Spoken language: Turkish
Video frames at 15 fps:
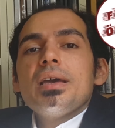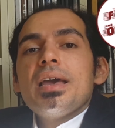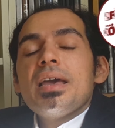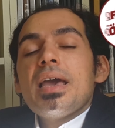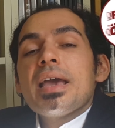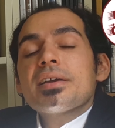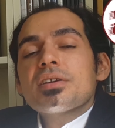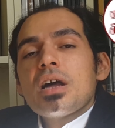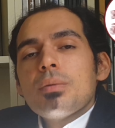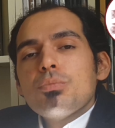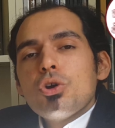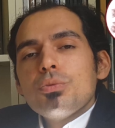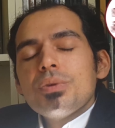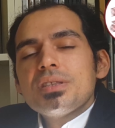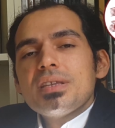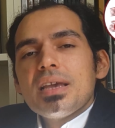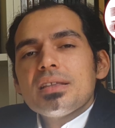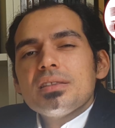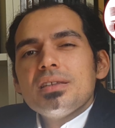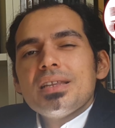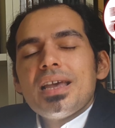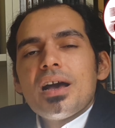e, ekran bölme
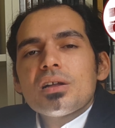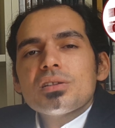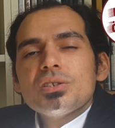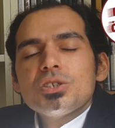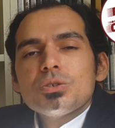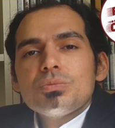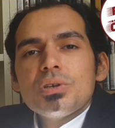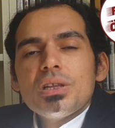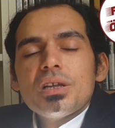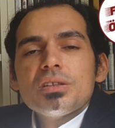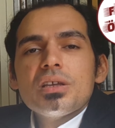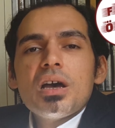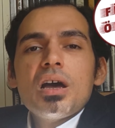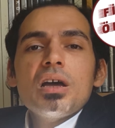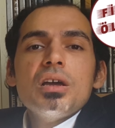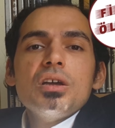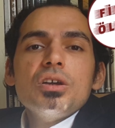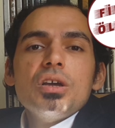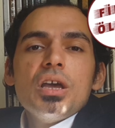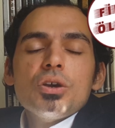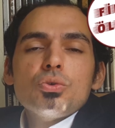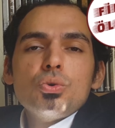tekniğine yaklaşımıyla da
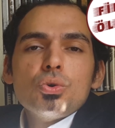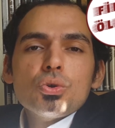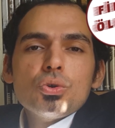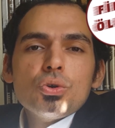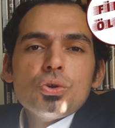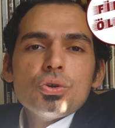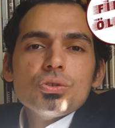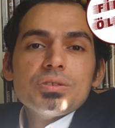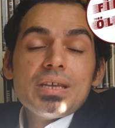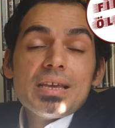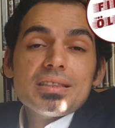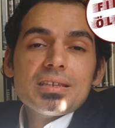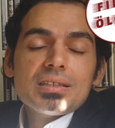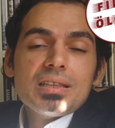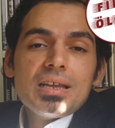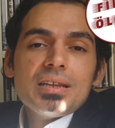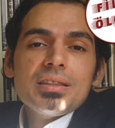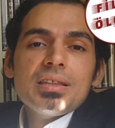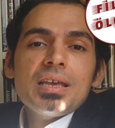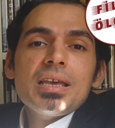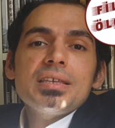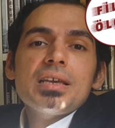e, kurgu
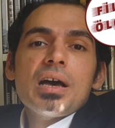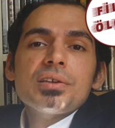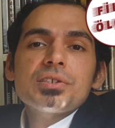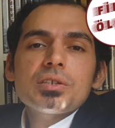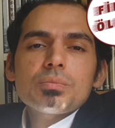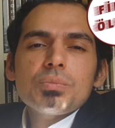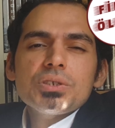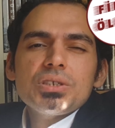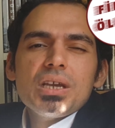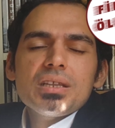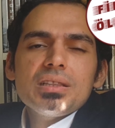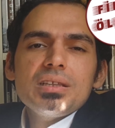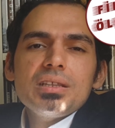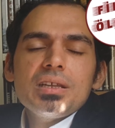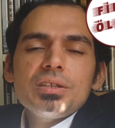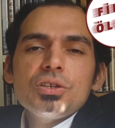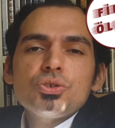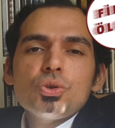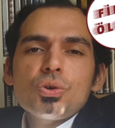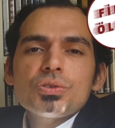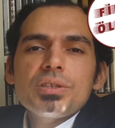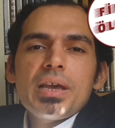tekniklerini yansıtma şekliyle de
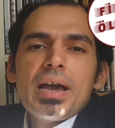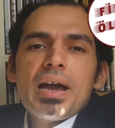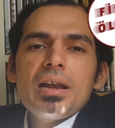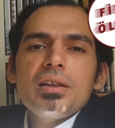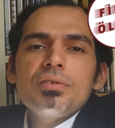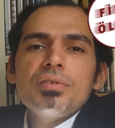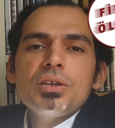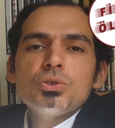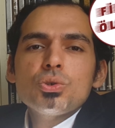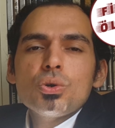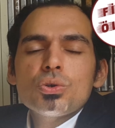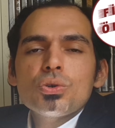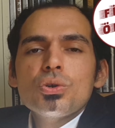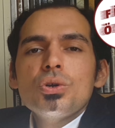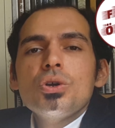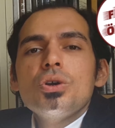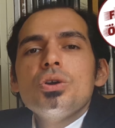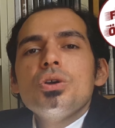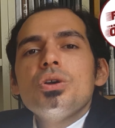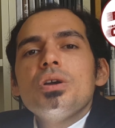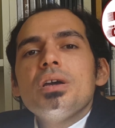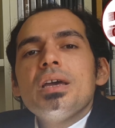çok değerli ve çok
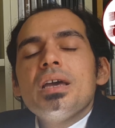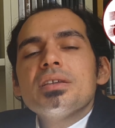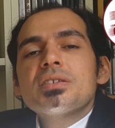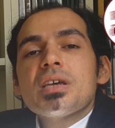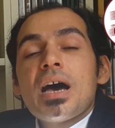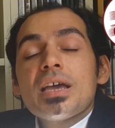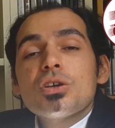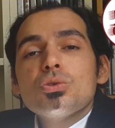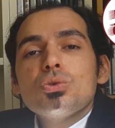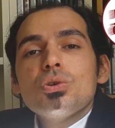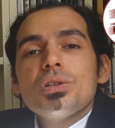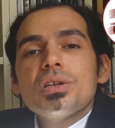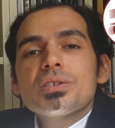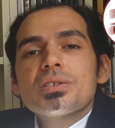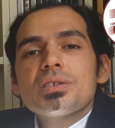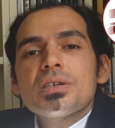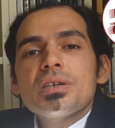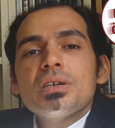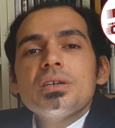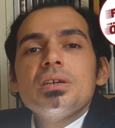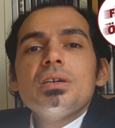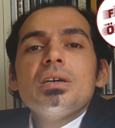e, saygı
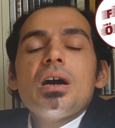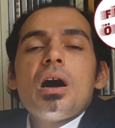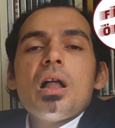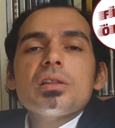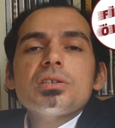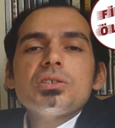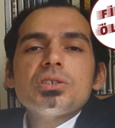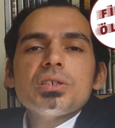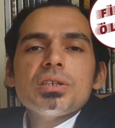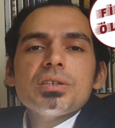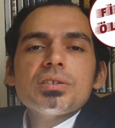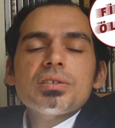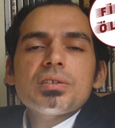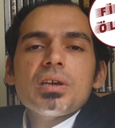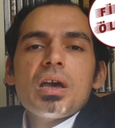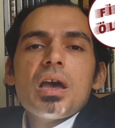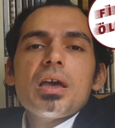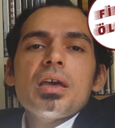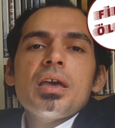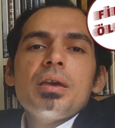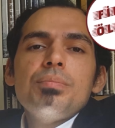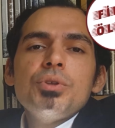duyulası alkışlaması
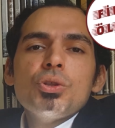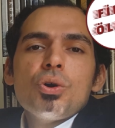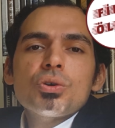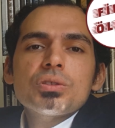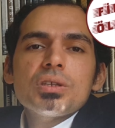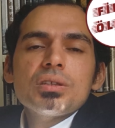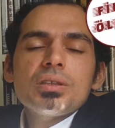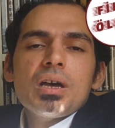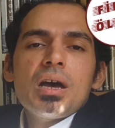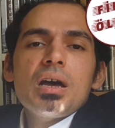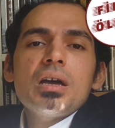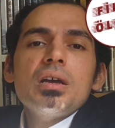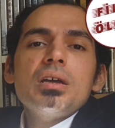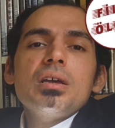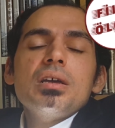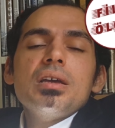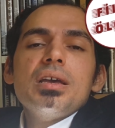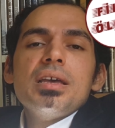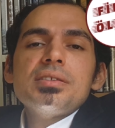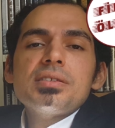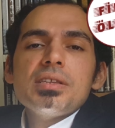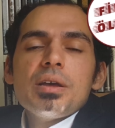e, bir noktada
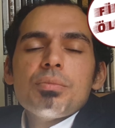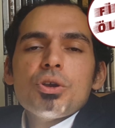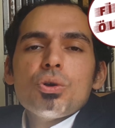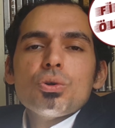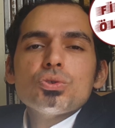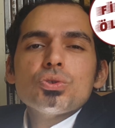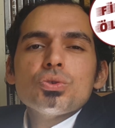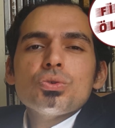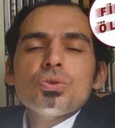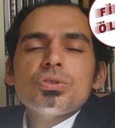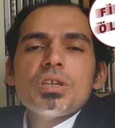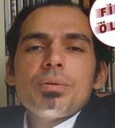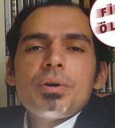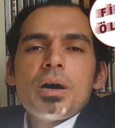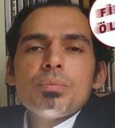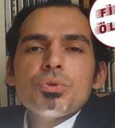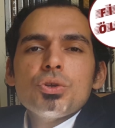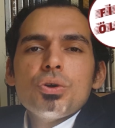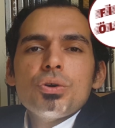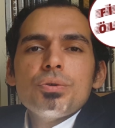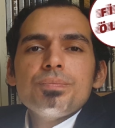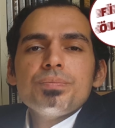e, sinema yolculuğunu
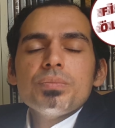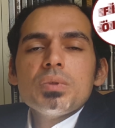tamamlıyor.